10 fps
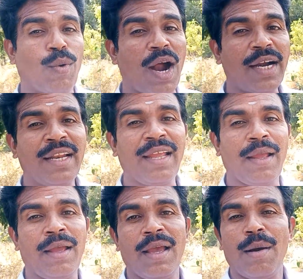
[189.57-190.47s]
వాటిని
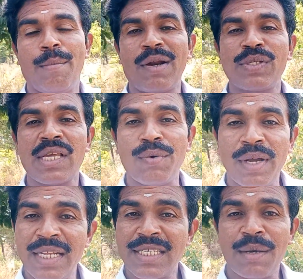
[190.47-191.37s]
మనం
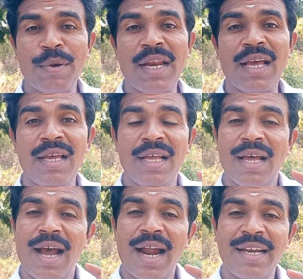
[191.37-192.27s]
సంహరించకపోయినా
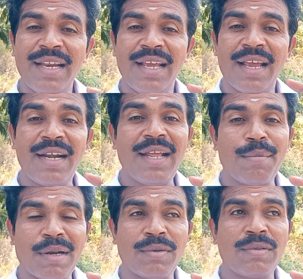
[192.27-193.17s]
వాటిని అంటే
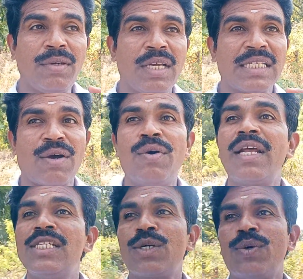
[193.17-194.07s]
మనం
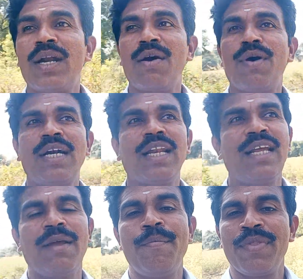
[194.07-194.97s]
సంహరించకుండా వాటిని